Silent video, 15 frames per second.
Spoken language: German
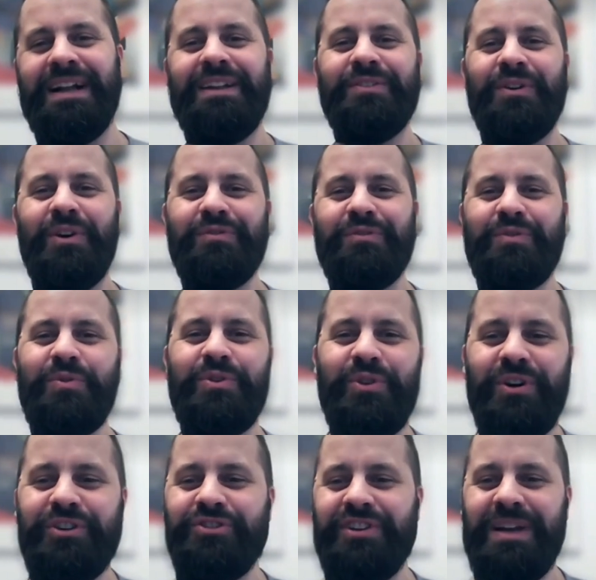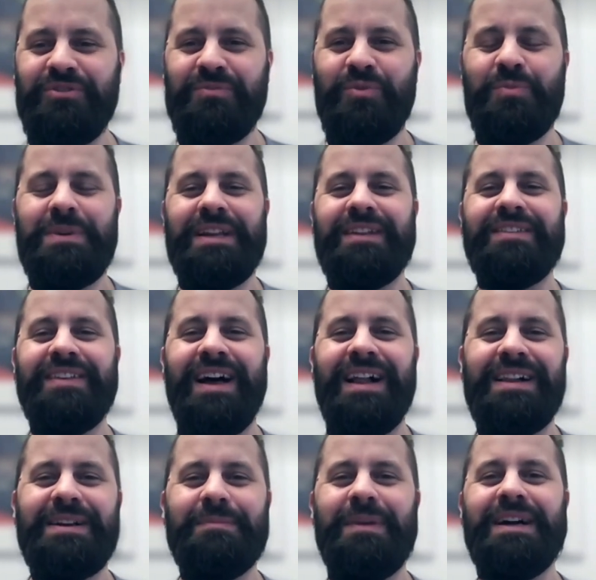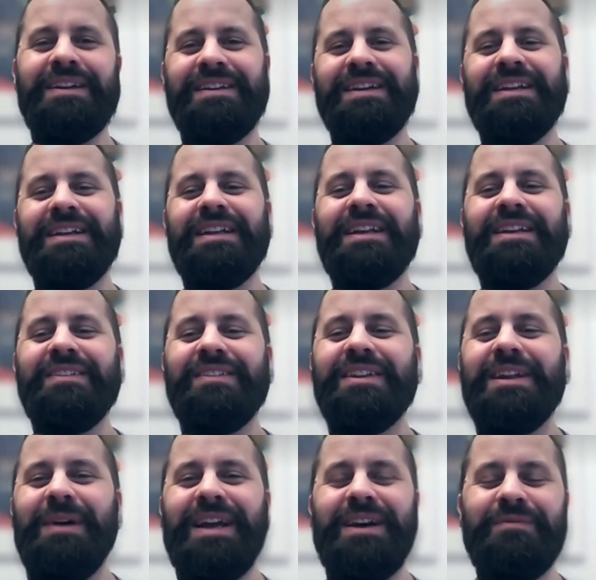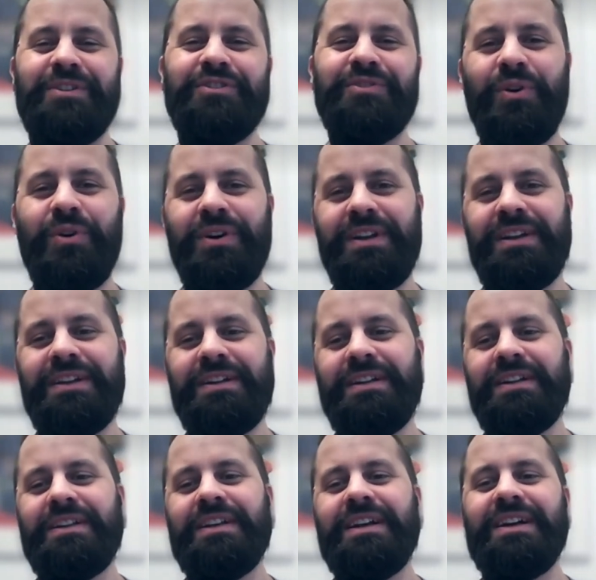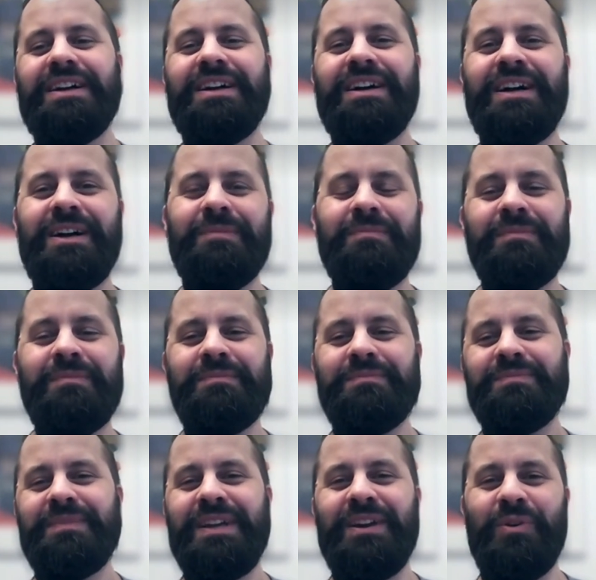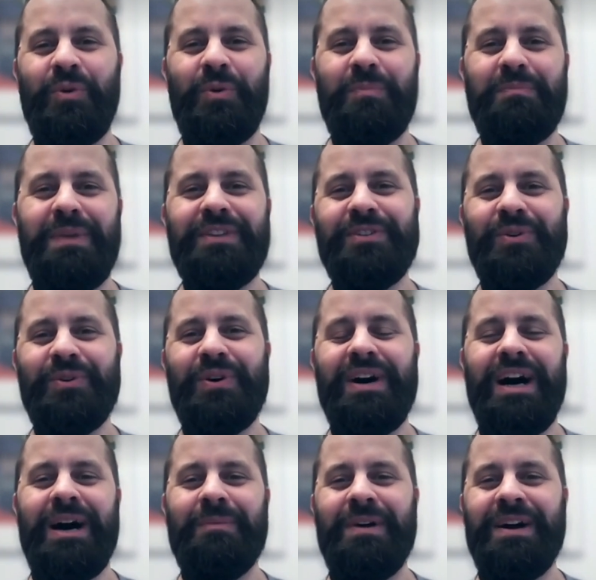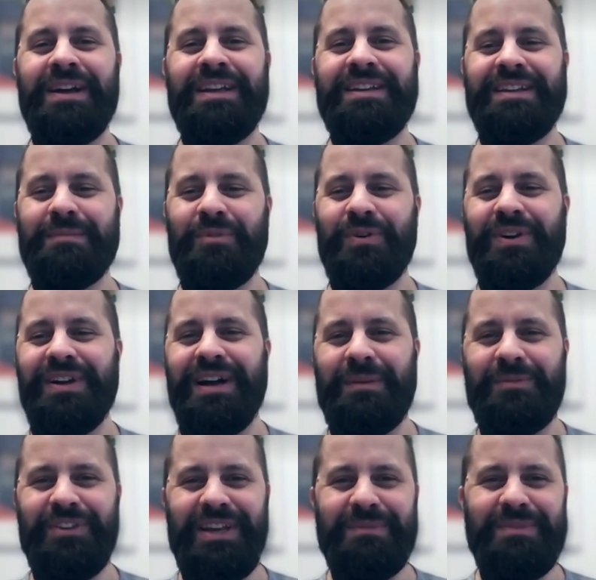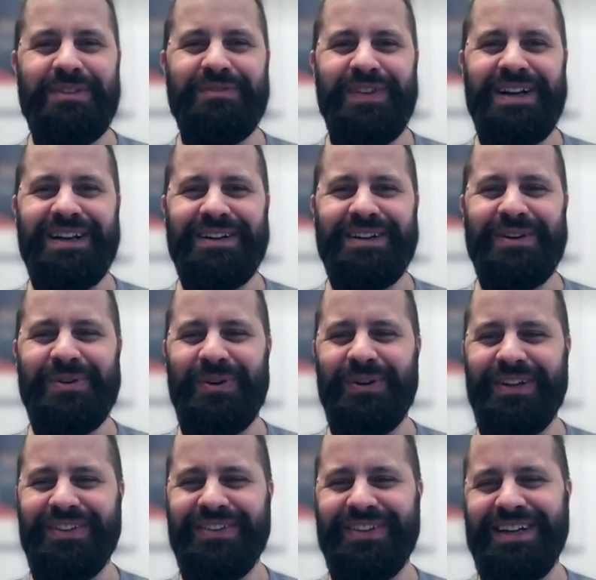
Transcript: Also auf gut Deutsch, die haben Schmu mit den Zahlen gemacht, sind dabei erwischt worden, ähm, geloben Besserung, aber hinterm Rücken haben sie eben die Finger gekreuzt.